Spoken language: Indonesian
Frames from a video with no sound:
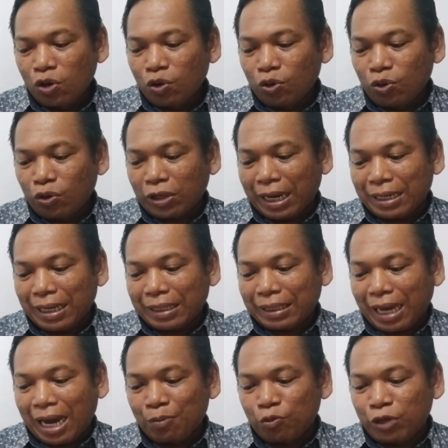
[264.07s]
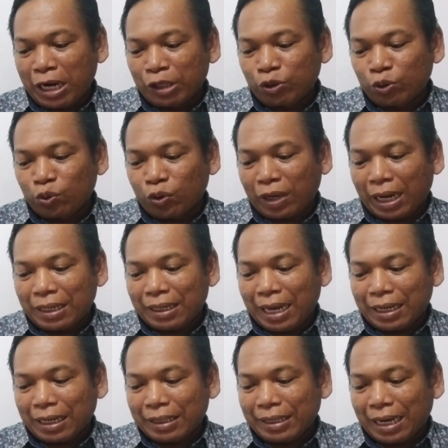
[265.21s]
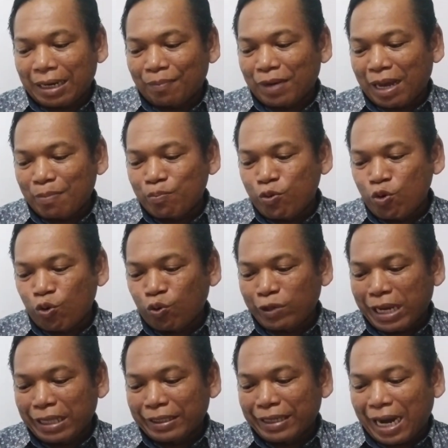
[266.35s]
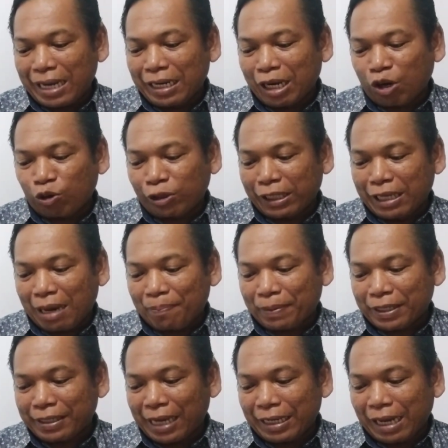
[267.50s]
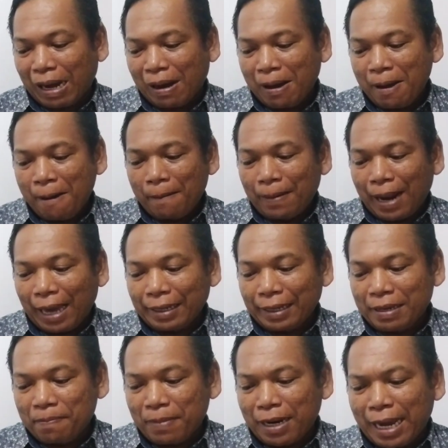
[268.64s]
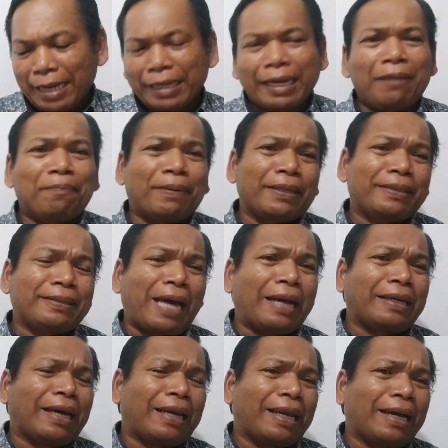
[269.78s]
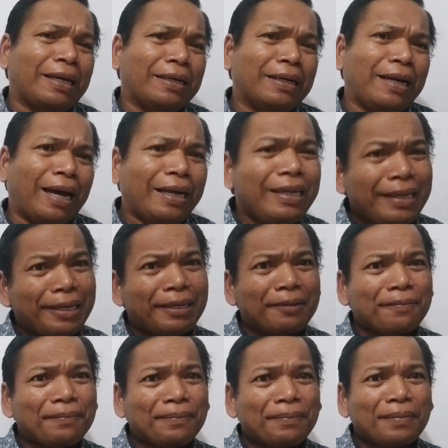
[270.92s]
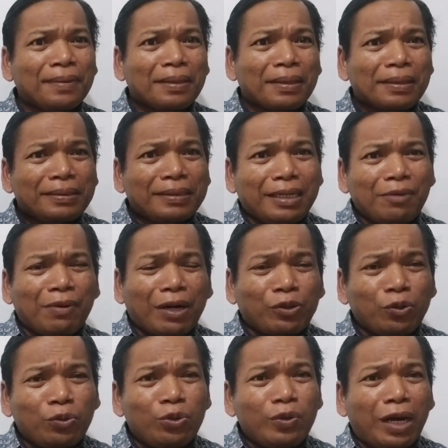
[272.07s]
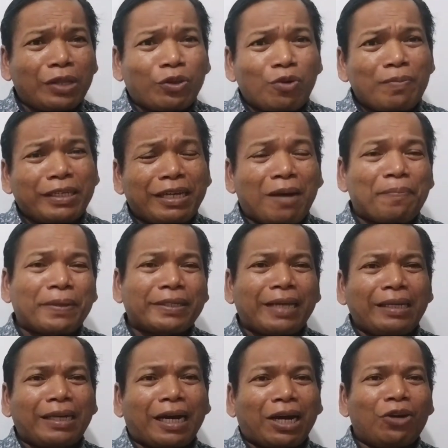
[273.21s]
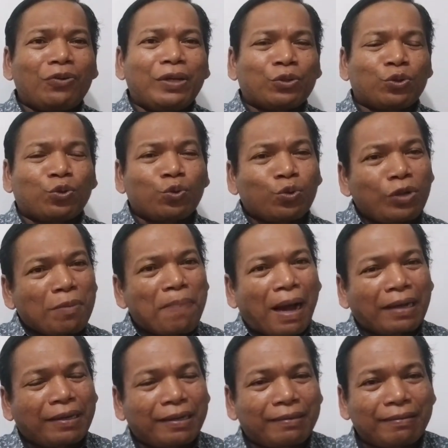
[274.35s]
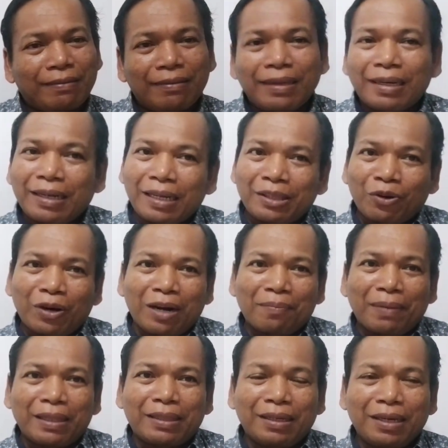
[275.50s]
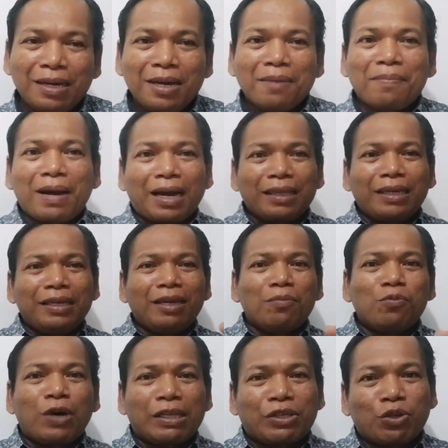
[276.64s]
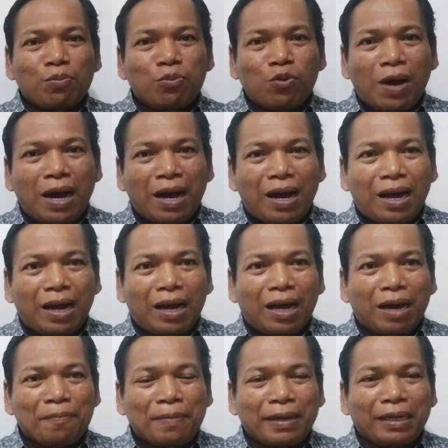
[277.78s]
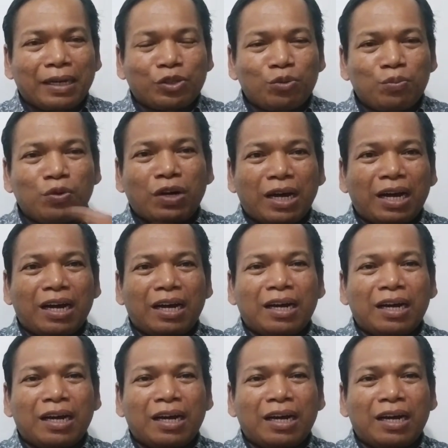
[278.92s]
ulurkanlah tanganmu dan cucukkanlah ke dalam lambungku dan jangan engkau tidak percaya lagi, melainkan percayalah." Ah ini. Jadi waktu itu juga Thomas gak percaya kalau Yesus itu sudah bangkit dari antara orang mati. Makanya dia buat sebuah apa ya, sebuah